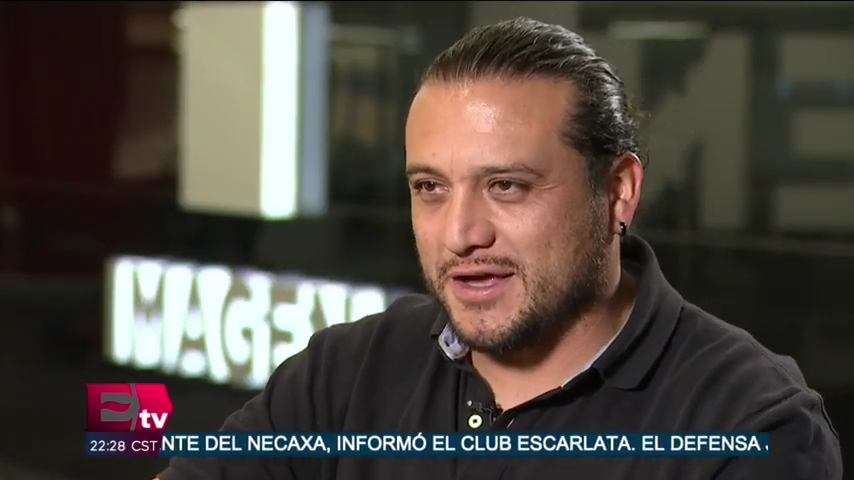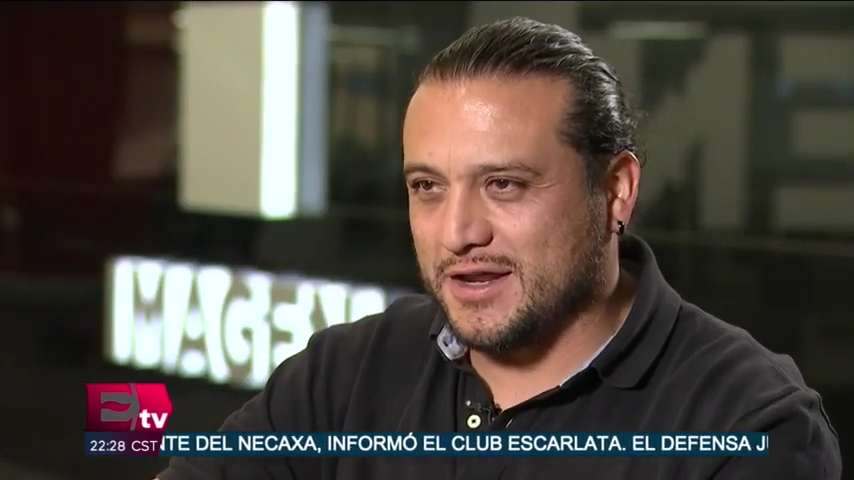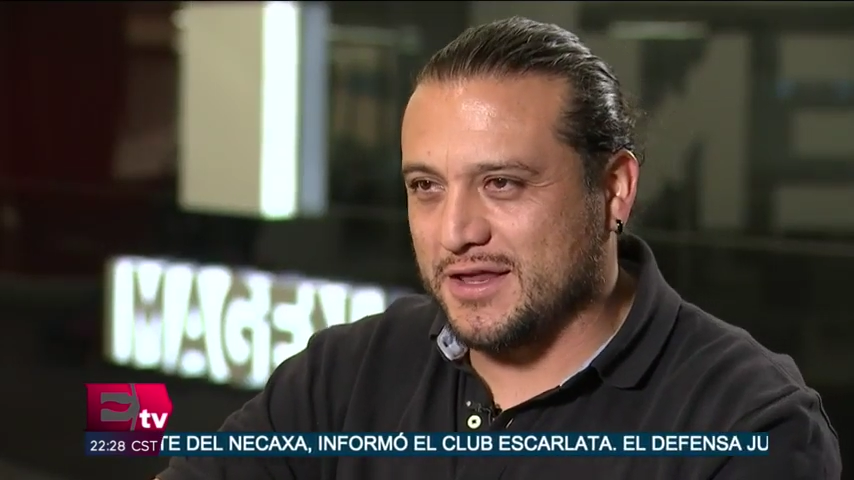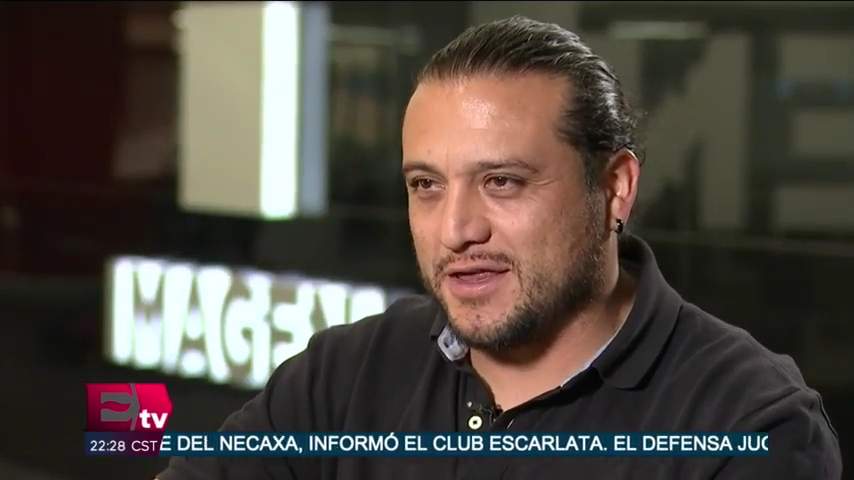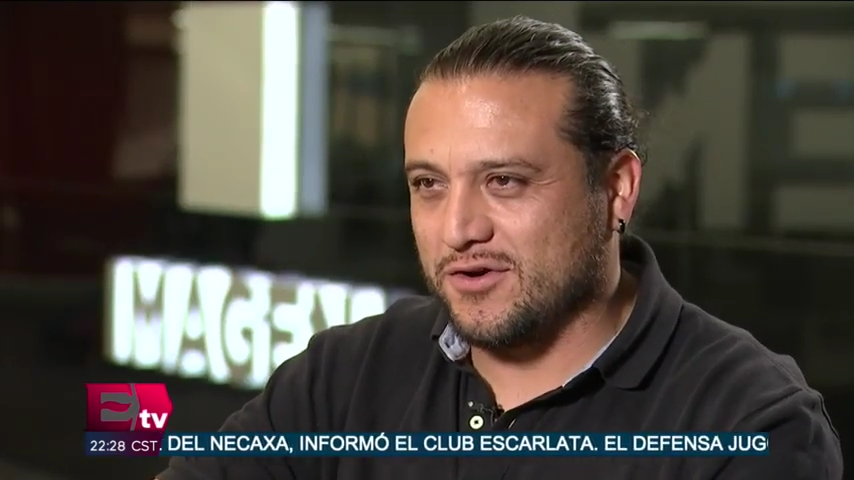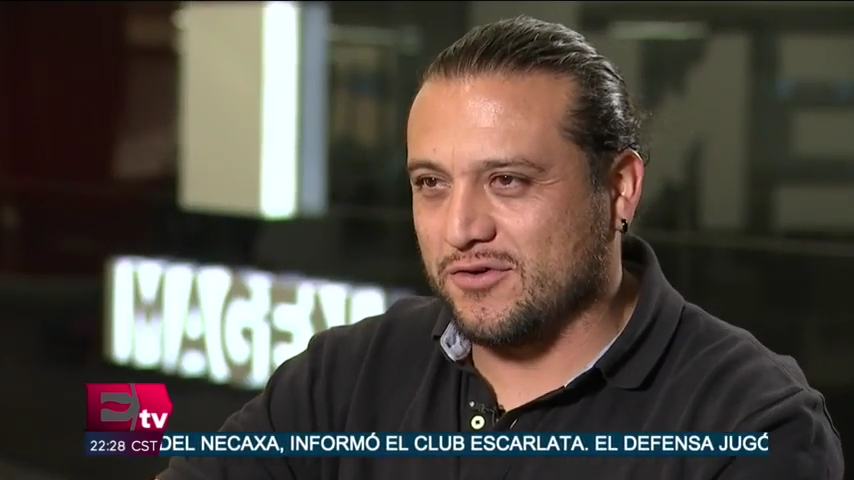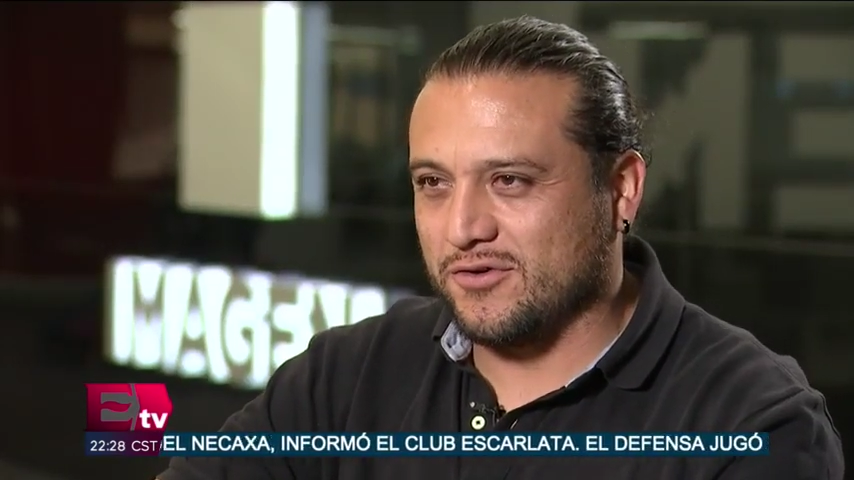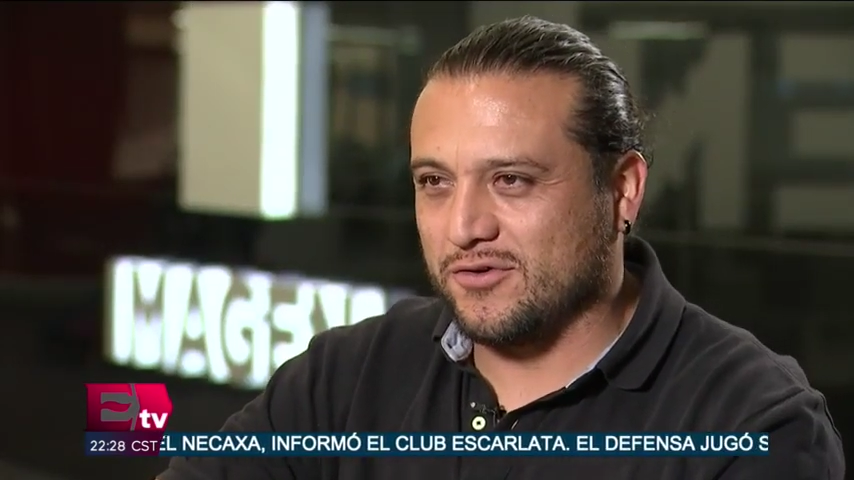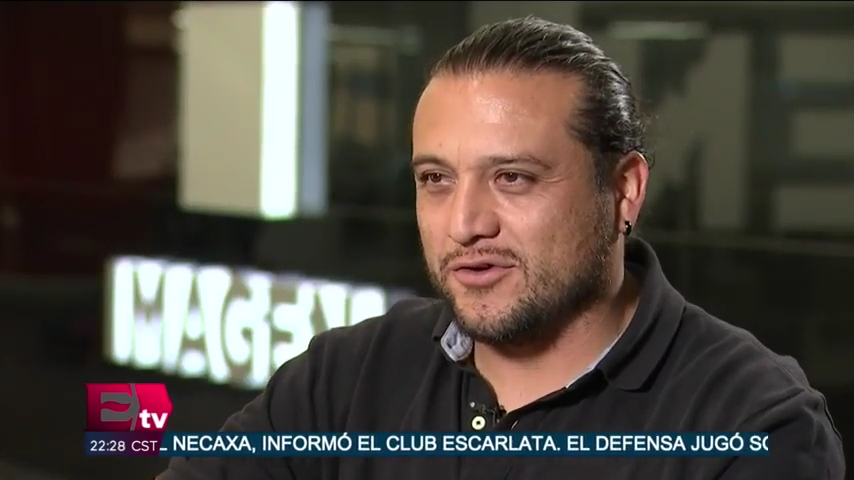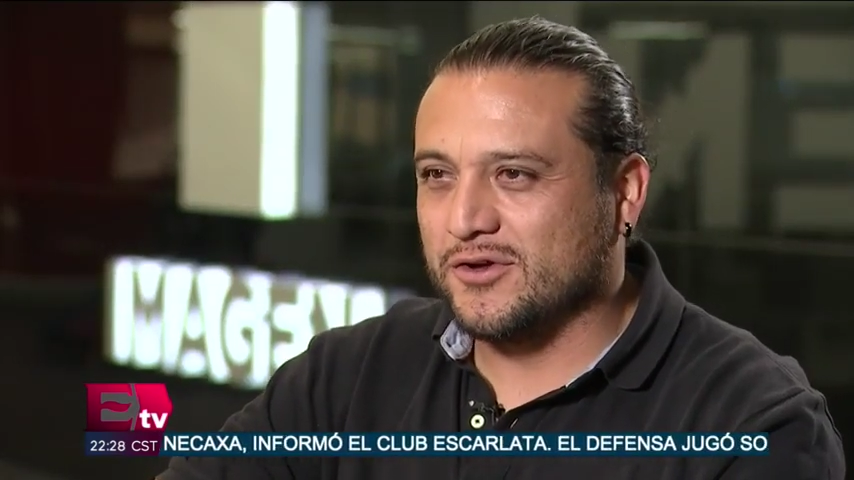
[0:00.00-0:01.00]

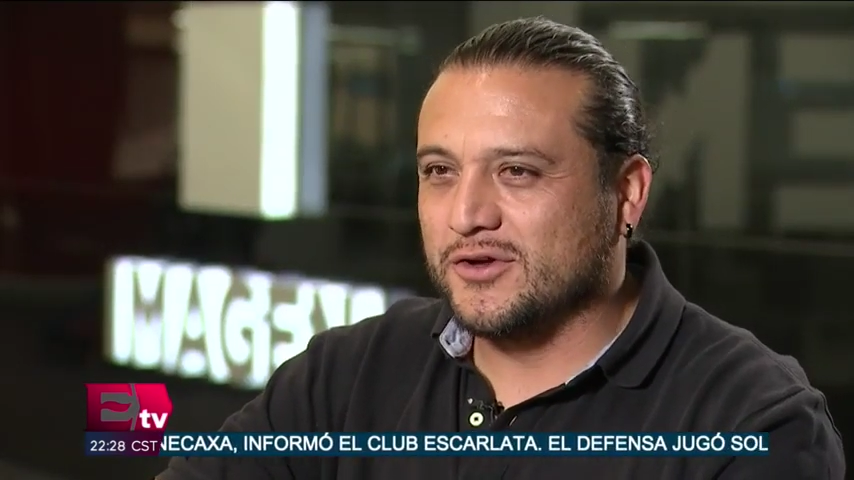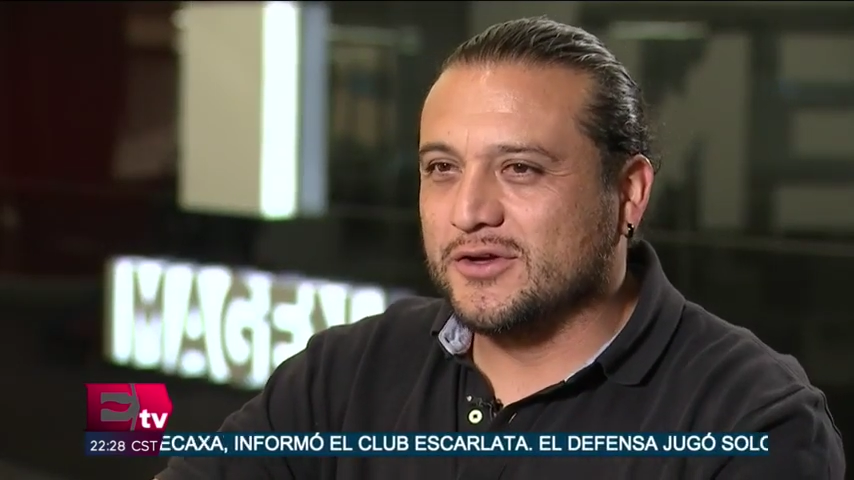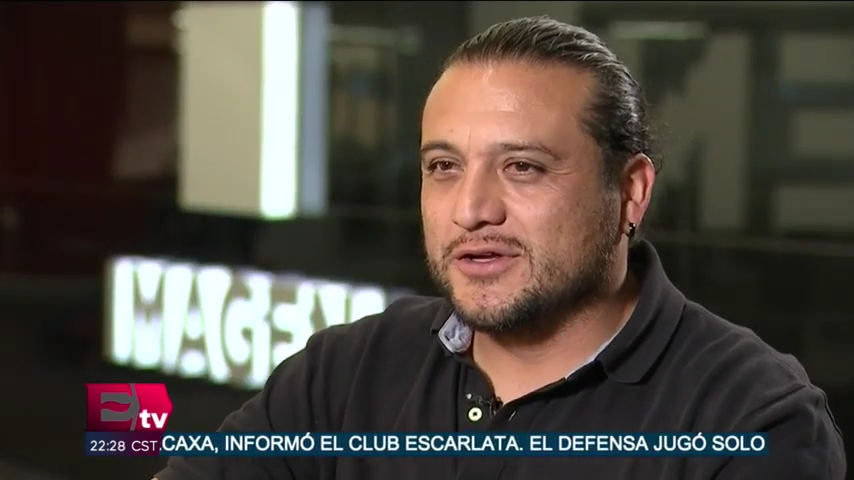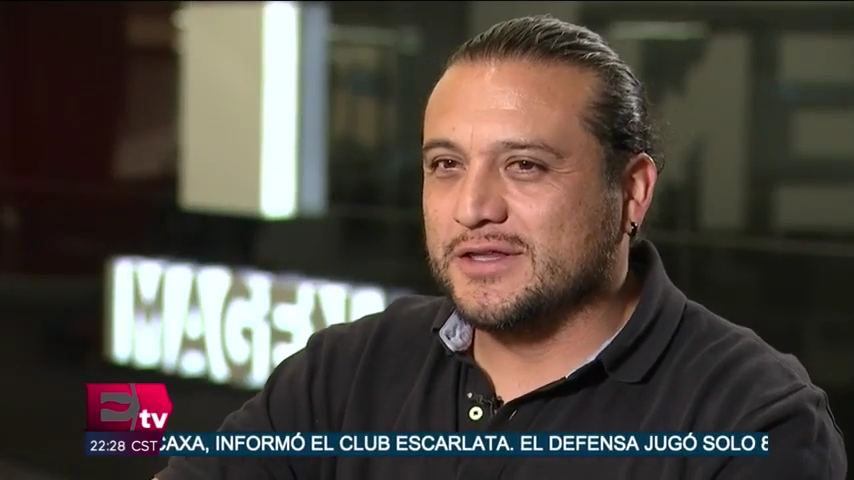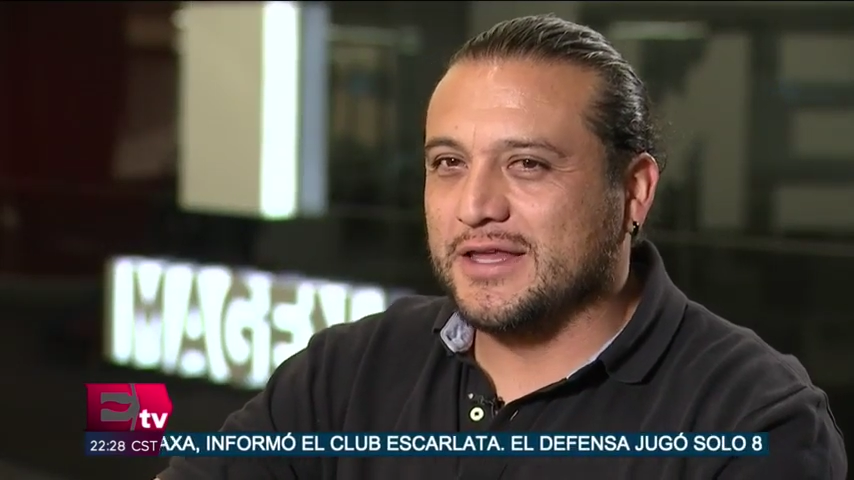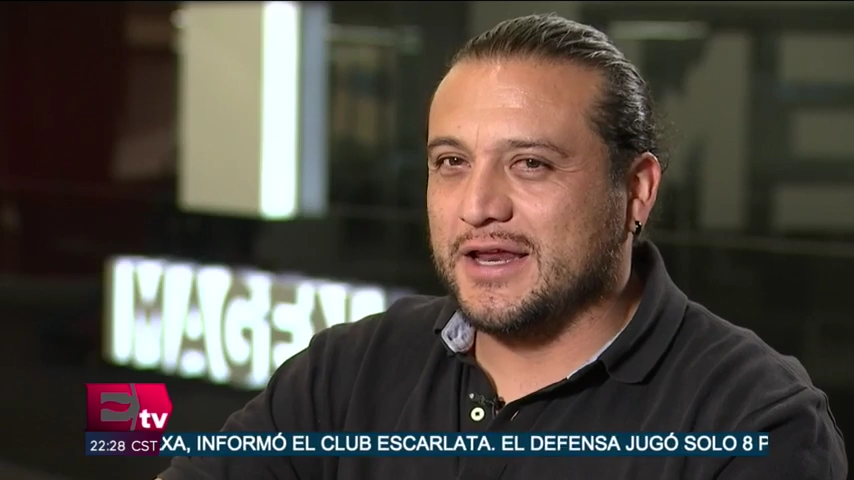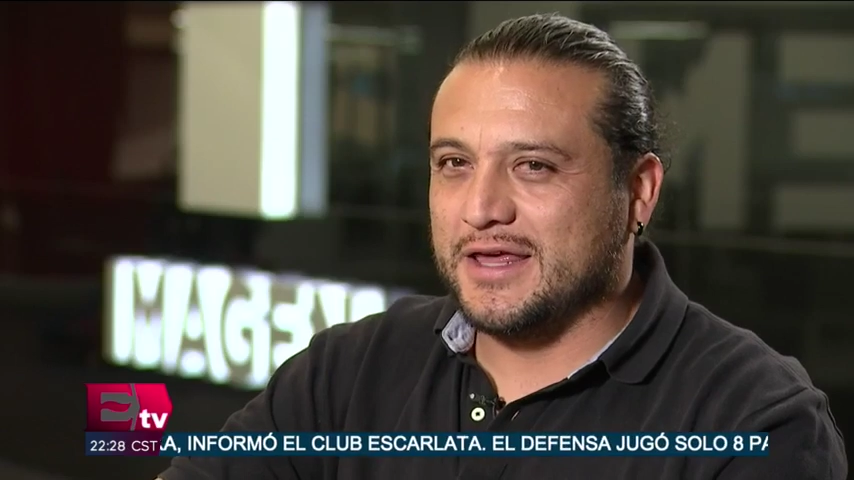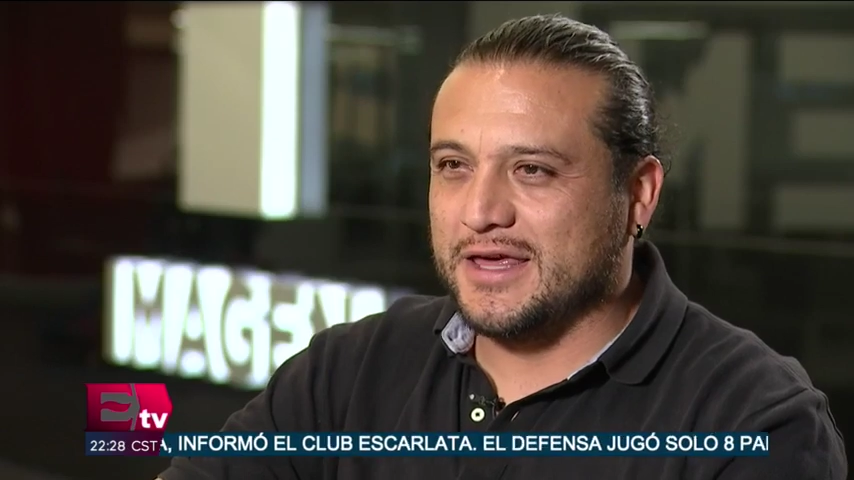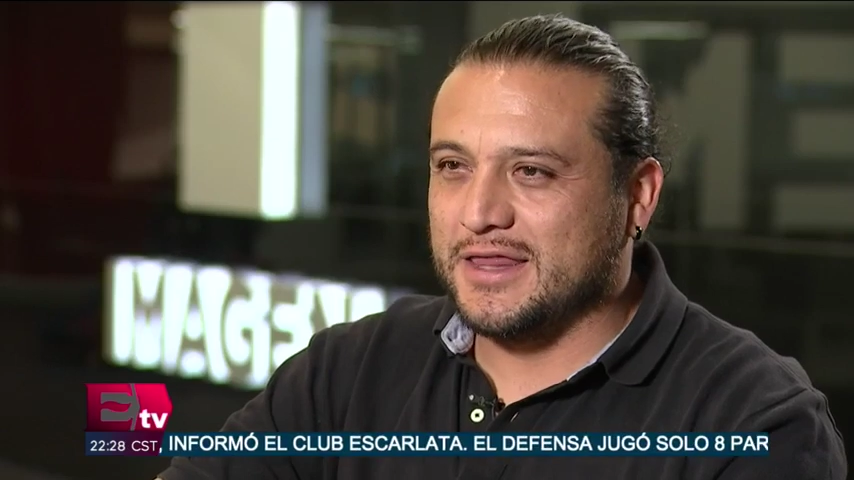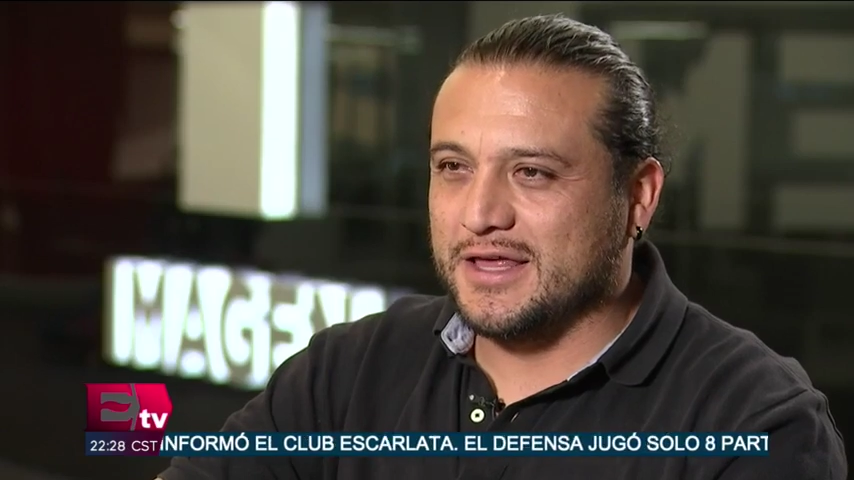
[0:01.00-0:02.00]
clásico de
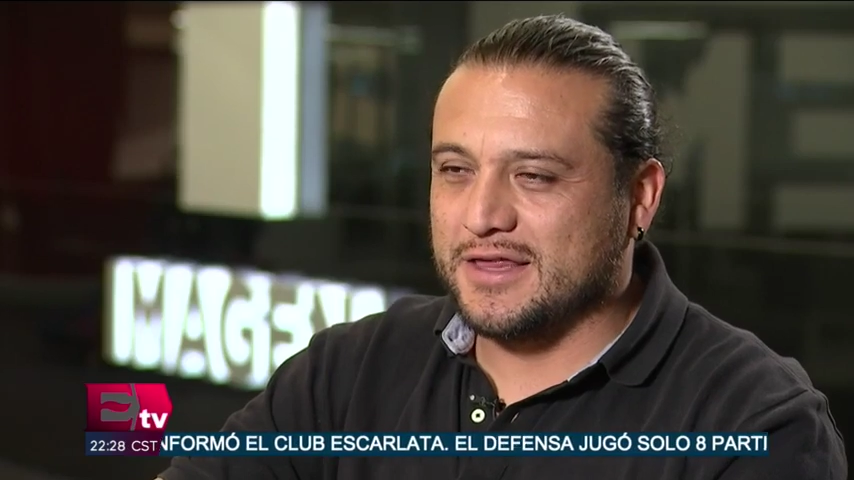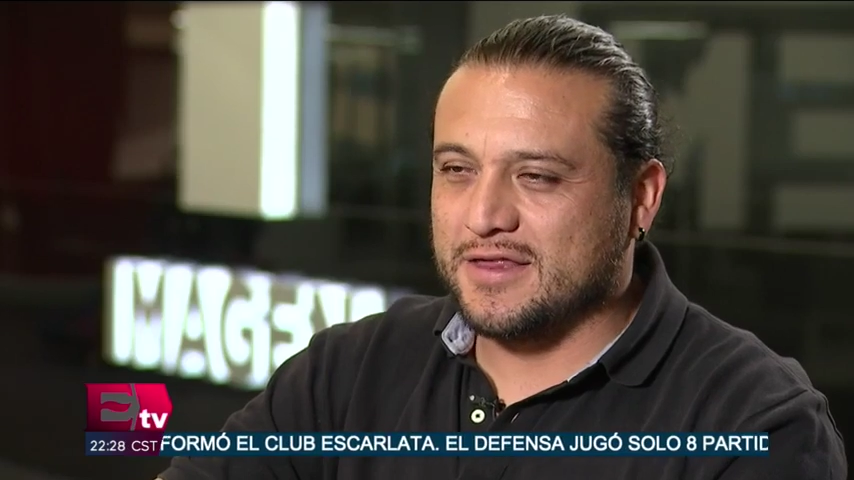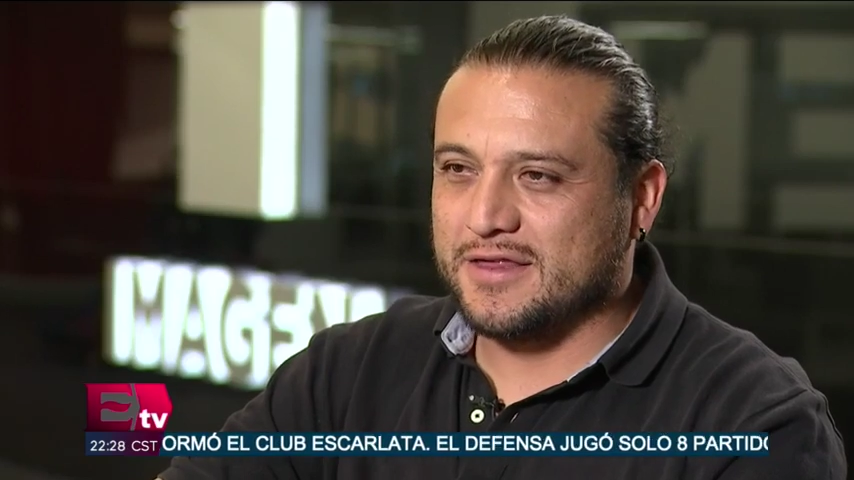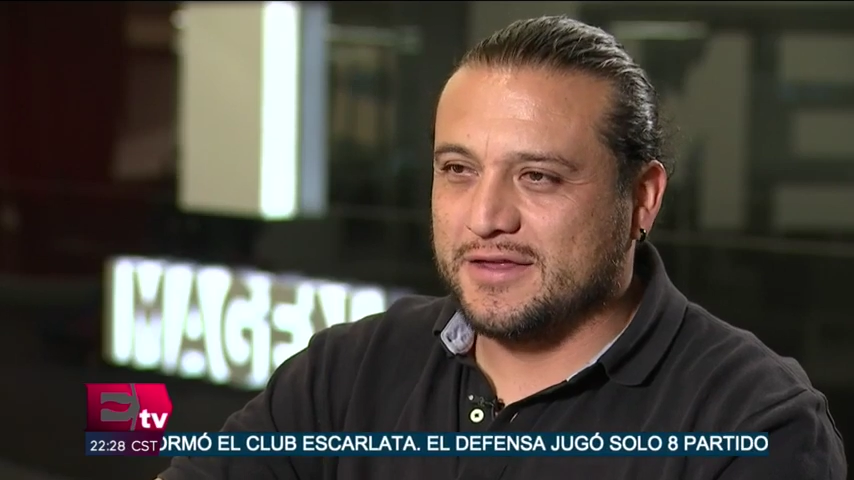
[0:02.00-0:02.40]
leyendas